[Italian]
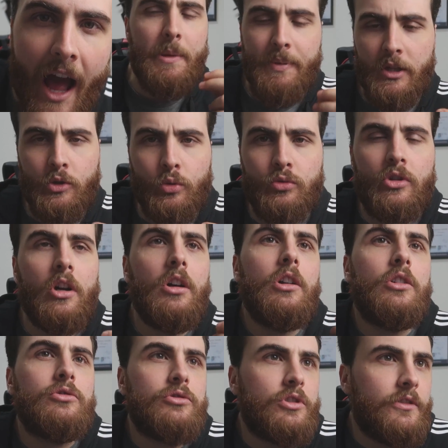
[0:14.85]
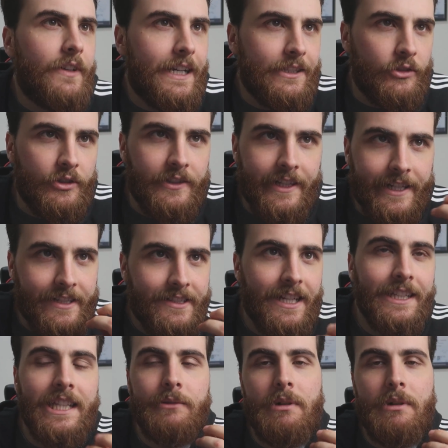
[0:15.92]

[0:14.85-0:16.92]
Mi è piaciuto, l'ho trovato interessante,